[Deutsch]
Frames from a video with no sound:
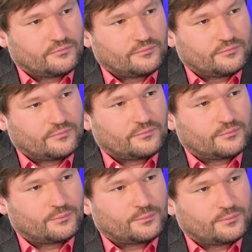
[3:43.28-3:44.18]
ähm,
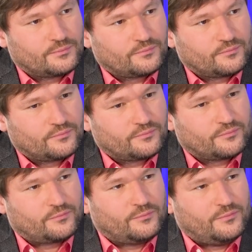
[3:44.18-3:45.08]
oder pathologisiert
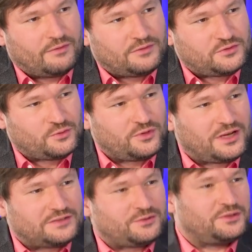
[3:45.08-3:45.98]
worden Wer sind. Wer Visionen
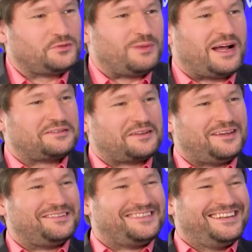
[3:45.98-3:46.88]
hat, sollte zum Arzt
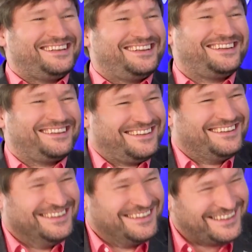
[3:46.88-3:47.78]
gehen.
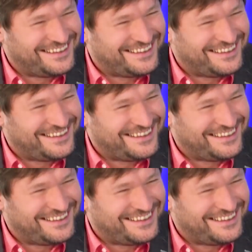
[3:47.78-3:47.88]
genau,